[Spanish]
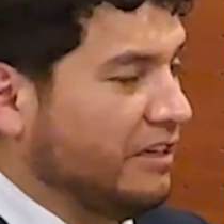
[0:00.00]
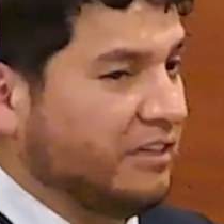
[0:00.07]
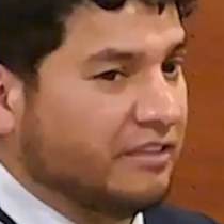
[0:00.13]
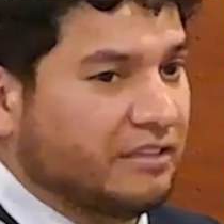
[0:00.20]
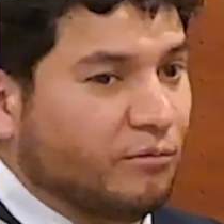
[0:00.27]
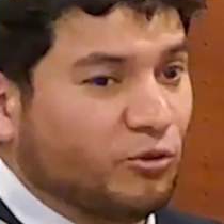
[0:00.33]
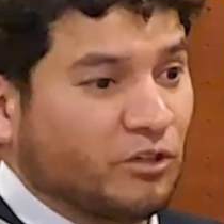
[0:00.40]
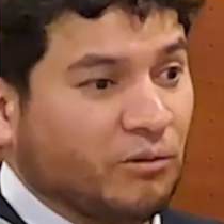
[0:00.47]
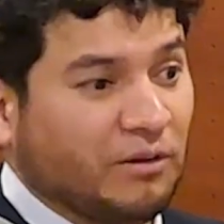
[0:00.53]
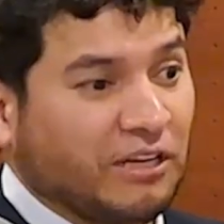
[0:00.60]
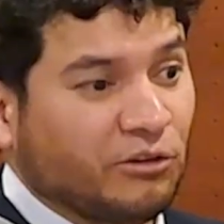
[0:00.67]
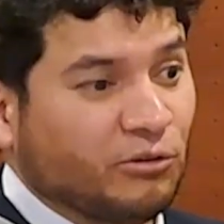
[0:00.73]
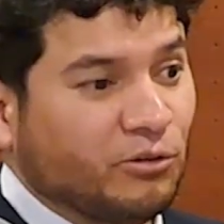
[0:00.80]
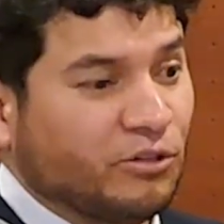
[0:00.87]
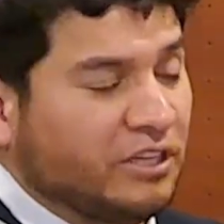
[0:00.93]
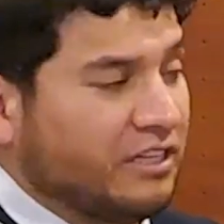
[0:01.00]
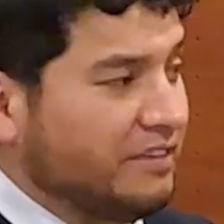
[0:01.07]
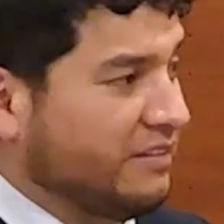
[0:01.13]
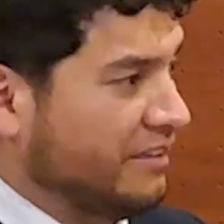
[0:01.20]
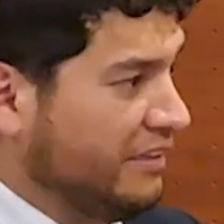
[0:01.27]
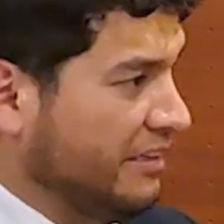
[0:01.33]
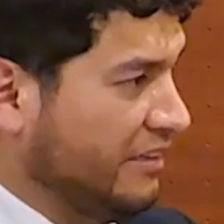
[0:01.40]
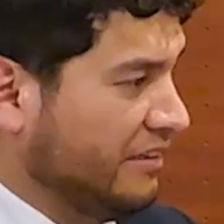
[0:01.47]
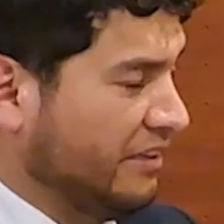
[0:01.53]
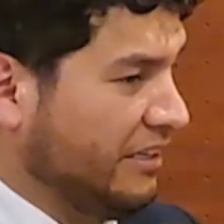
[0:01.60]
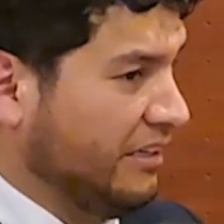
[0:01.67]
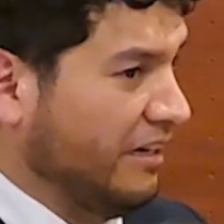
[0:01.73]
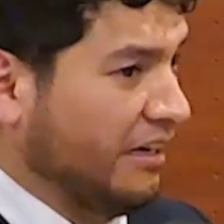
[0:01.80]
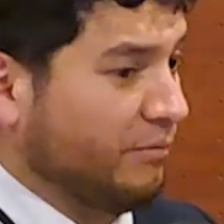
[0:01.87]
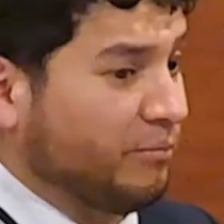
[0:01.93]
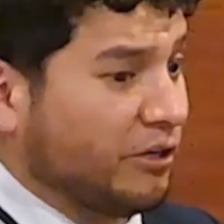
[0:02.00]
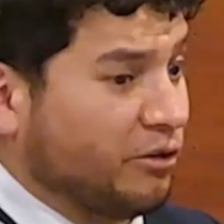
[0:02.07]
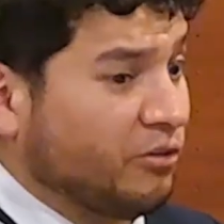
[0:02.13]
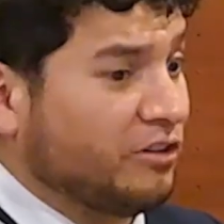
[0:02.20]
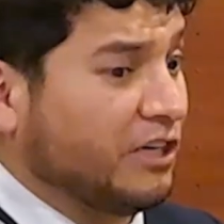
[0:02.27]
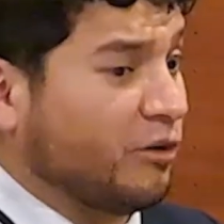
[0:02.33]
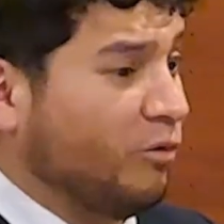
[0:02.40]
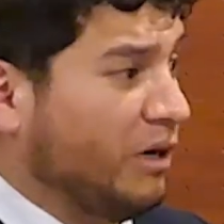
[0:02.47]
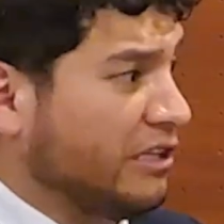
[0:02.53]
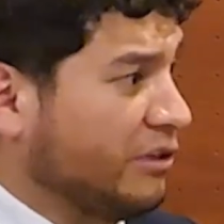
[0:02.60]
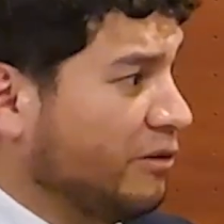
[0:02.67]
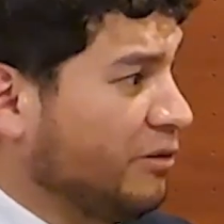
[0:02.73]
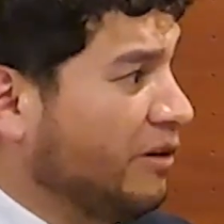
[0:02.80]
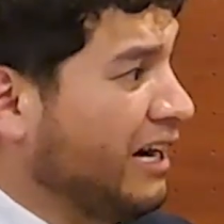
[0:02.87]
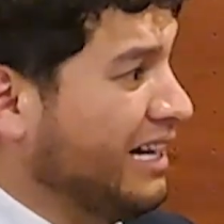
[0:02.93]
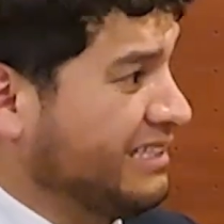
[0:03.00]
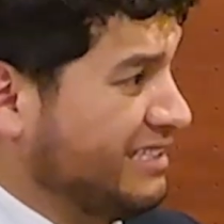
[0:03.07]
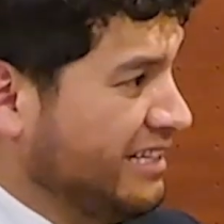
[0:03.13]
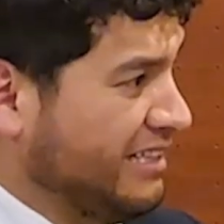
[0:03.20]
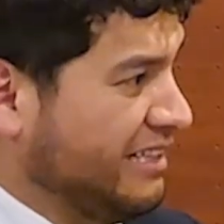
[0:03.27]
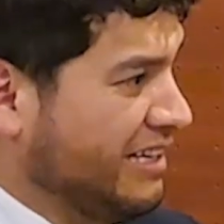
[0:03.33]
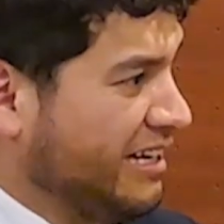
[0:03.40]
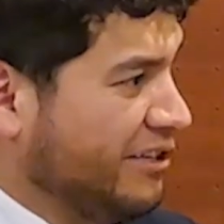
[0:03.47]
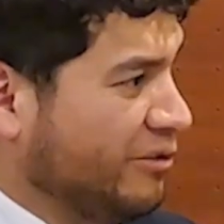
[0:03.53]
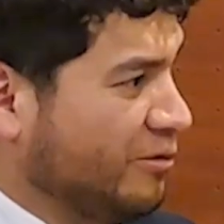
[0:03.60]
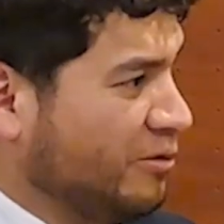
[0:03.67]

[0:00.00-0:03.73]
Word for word: Estamos hablando de siete, eh, de 4 a 7